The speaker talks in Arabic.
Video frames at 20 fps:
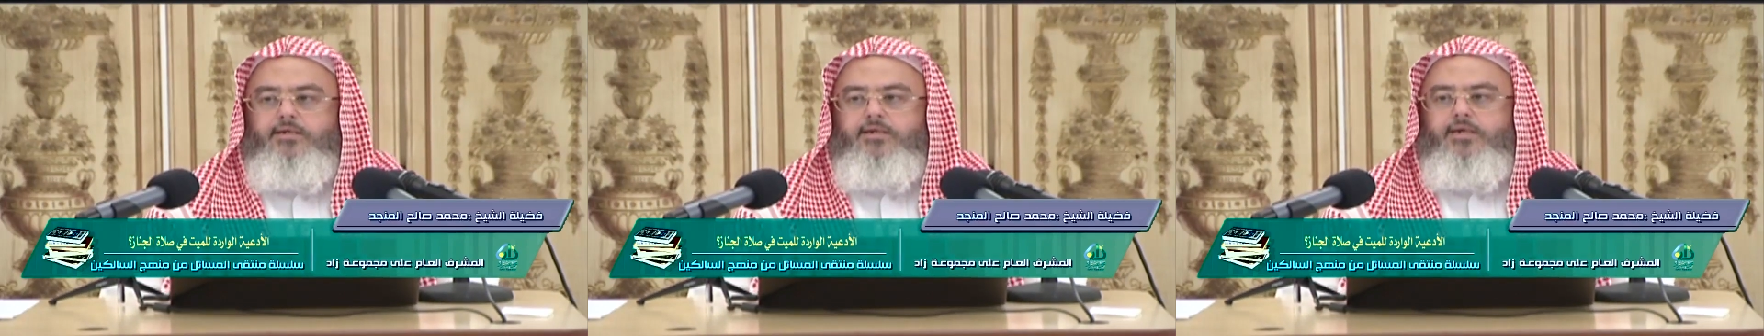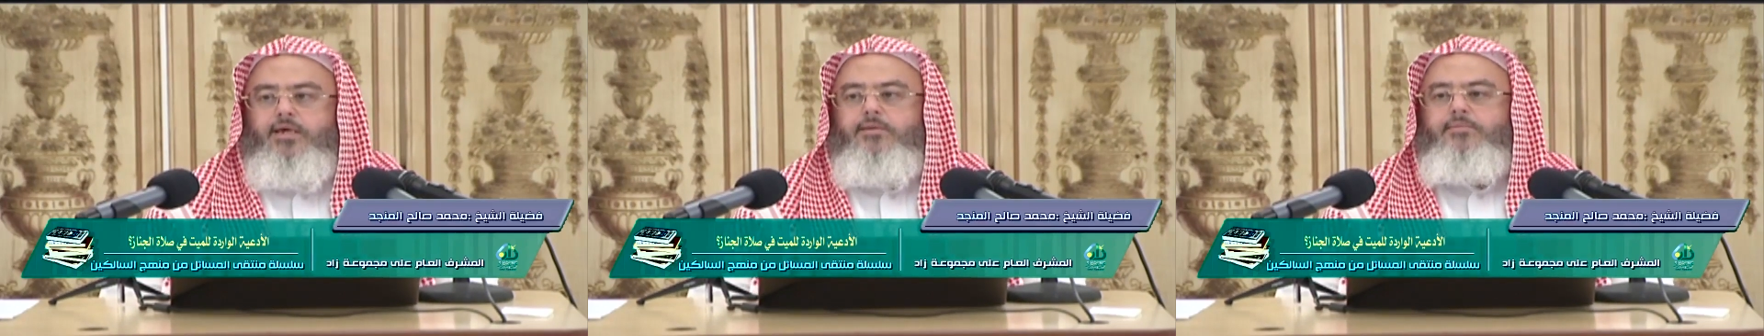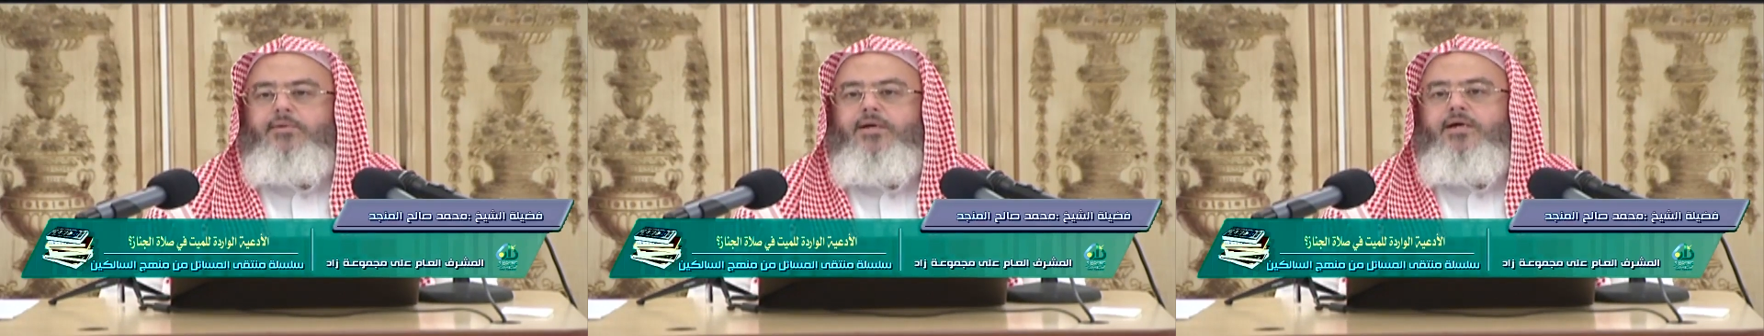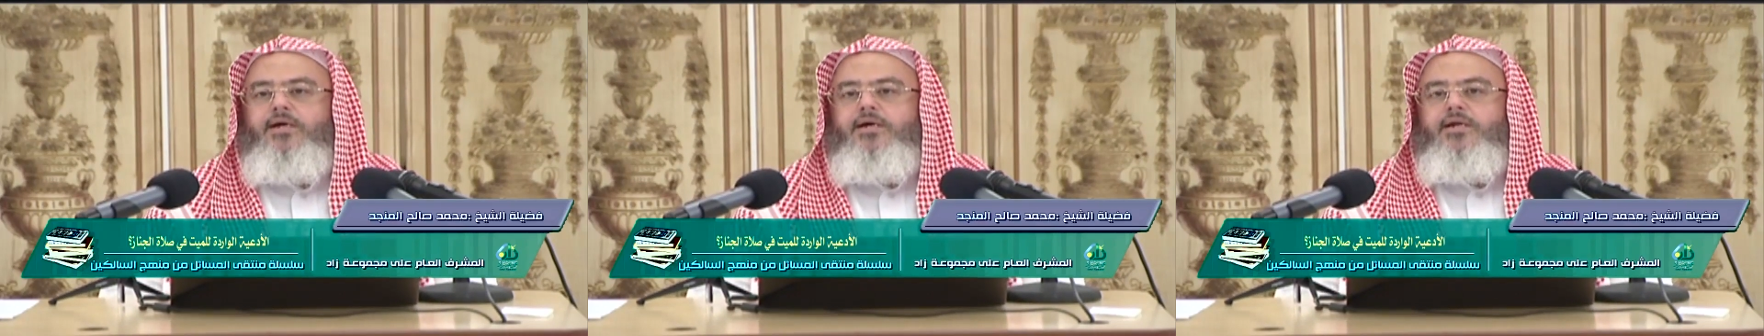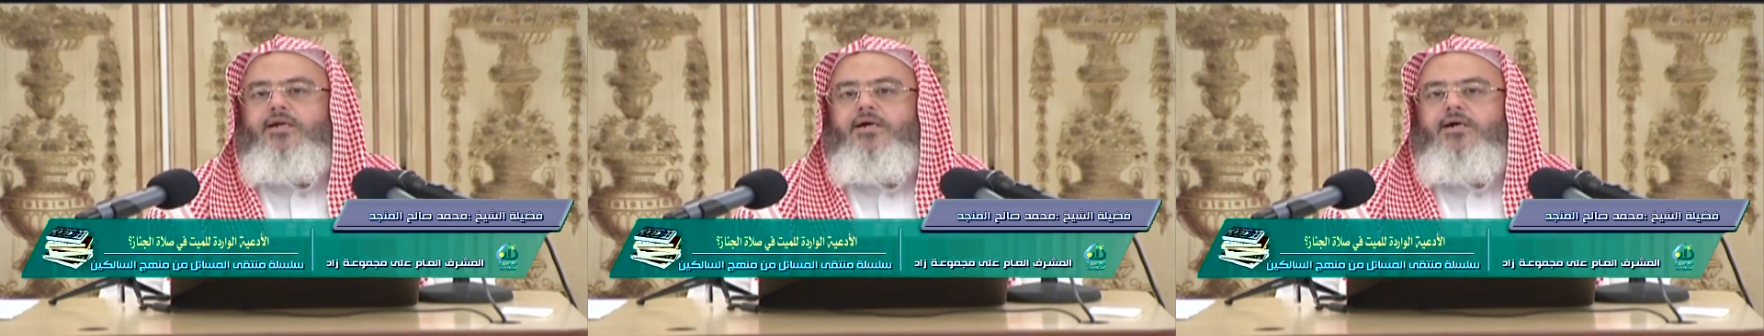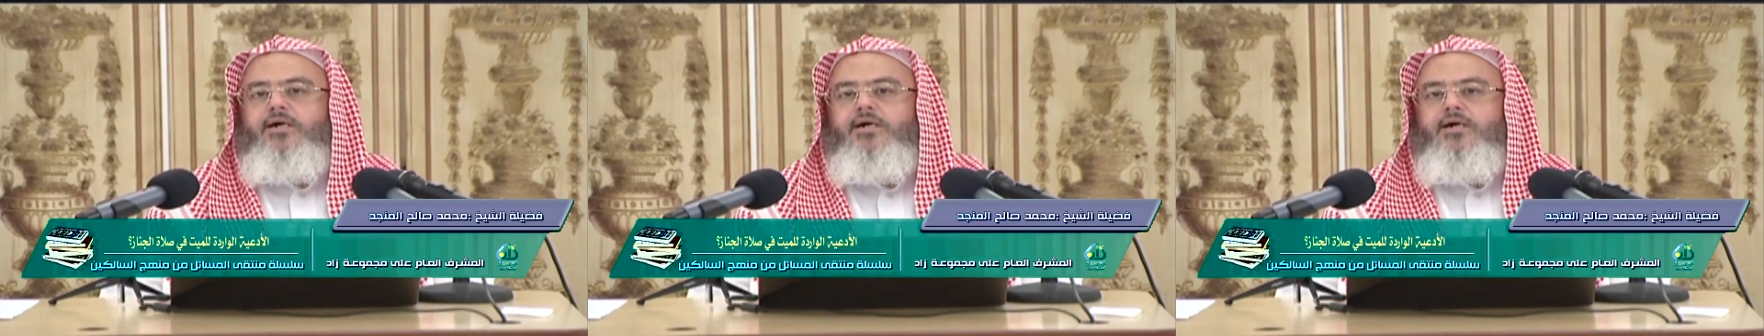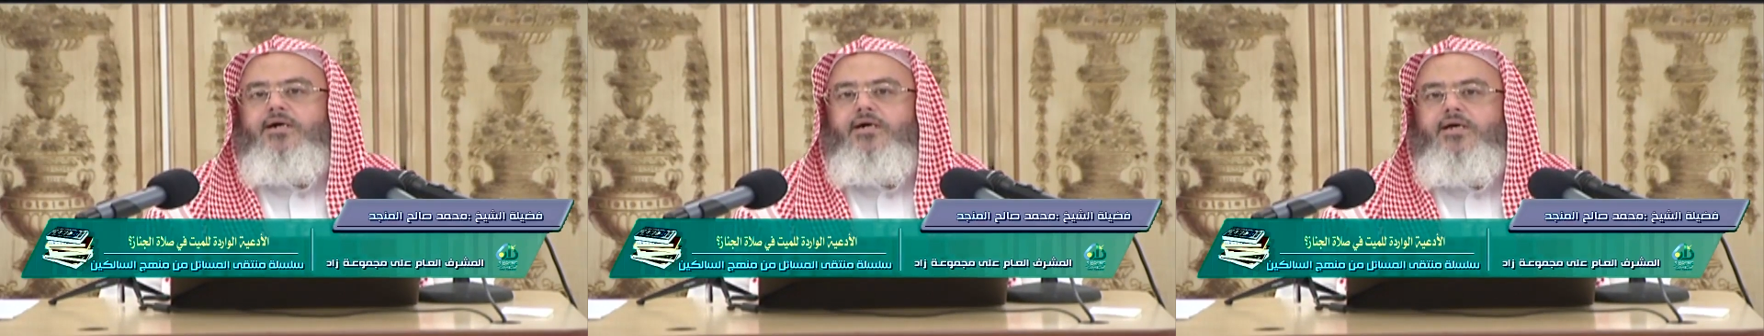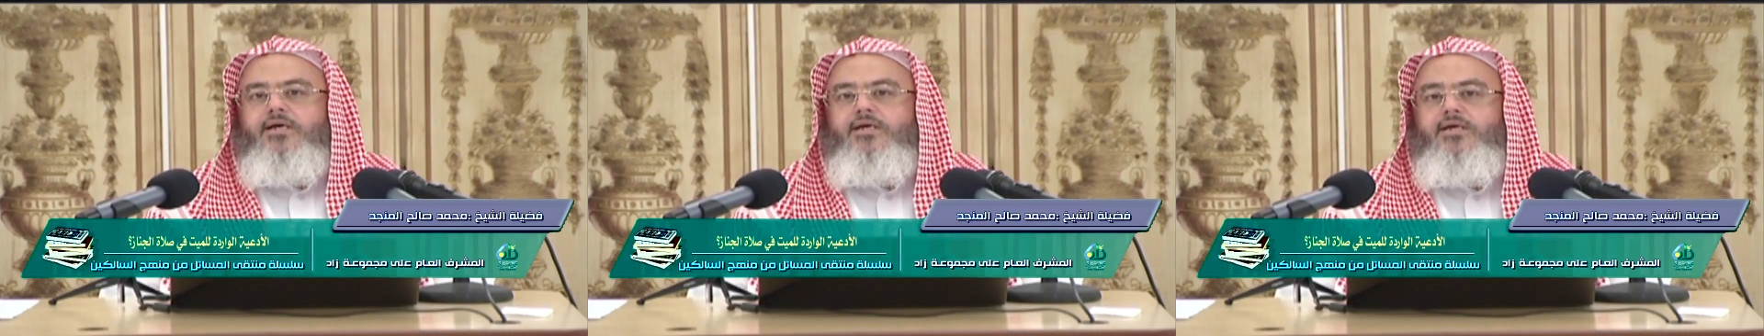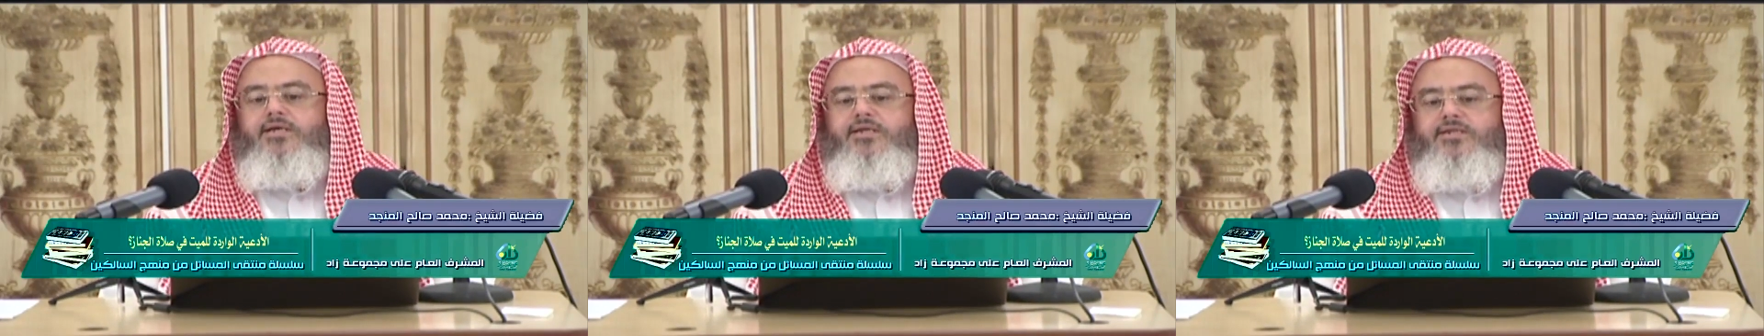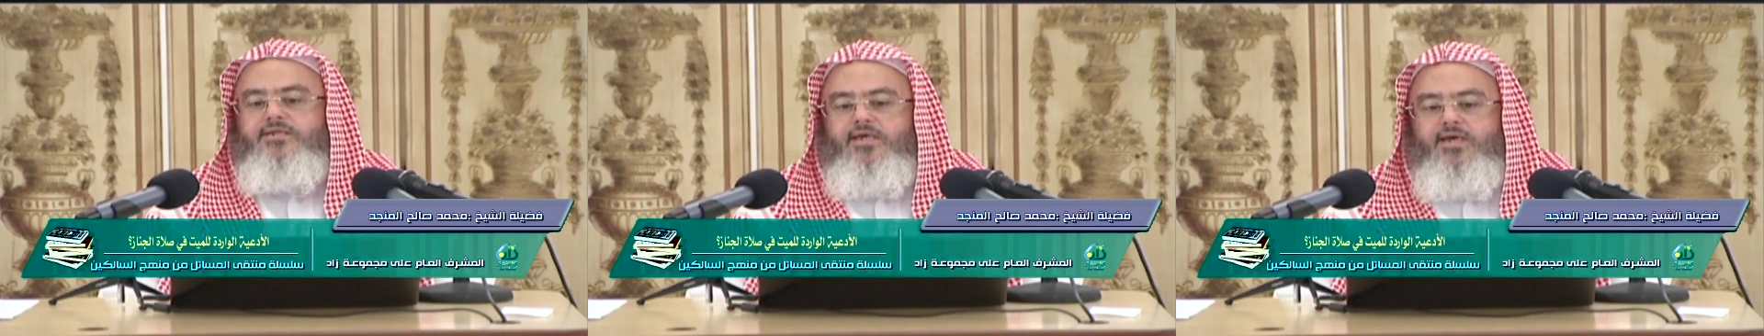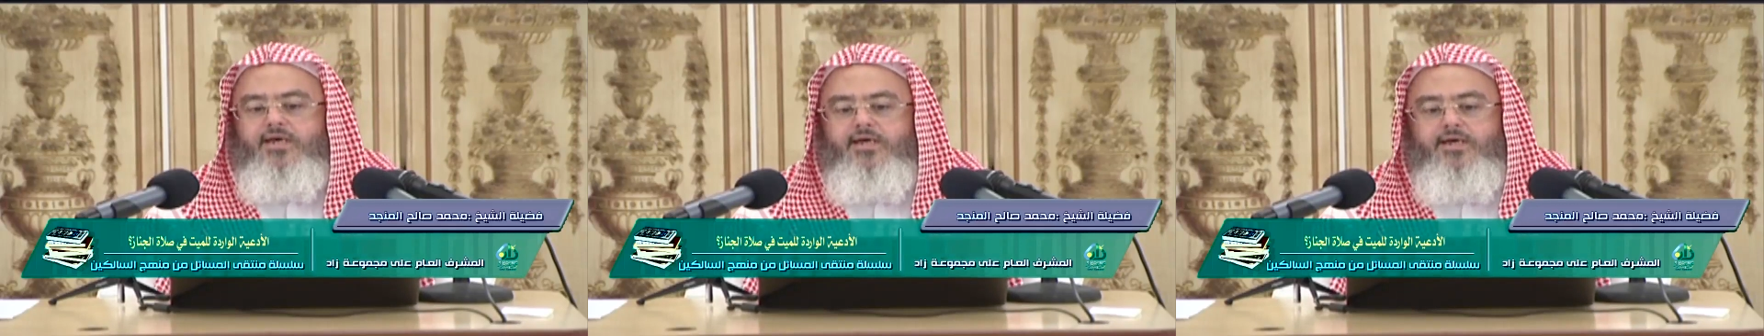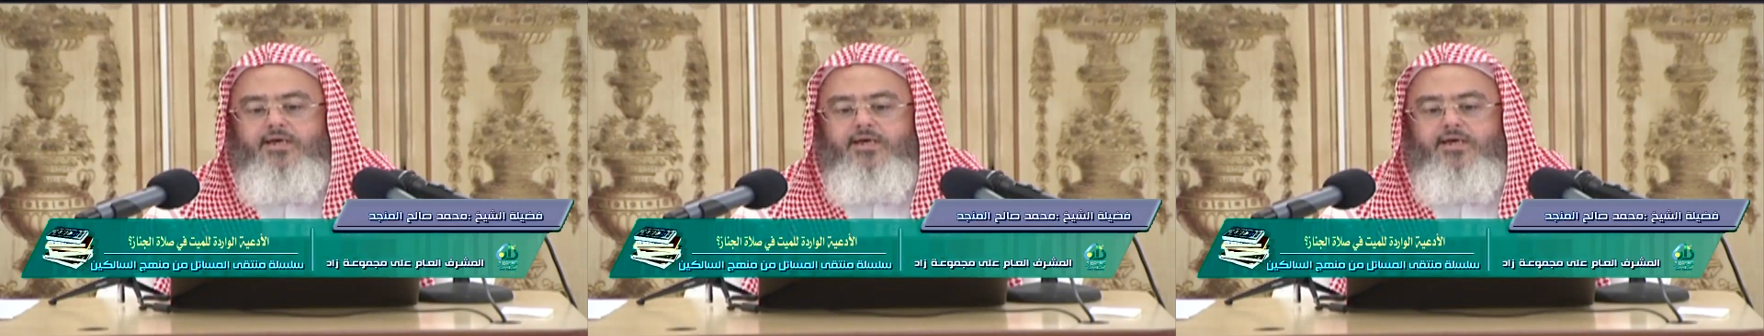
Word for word: كما نقيت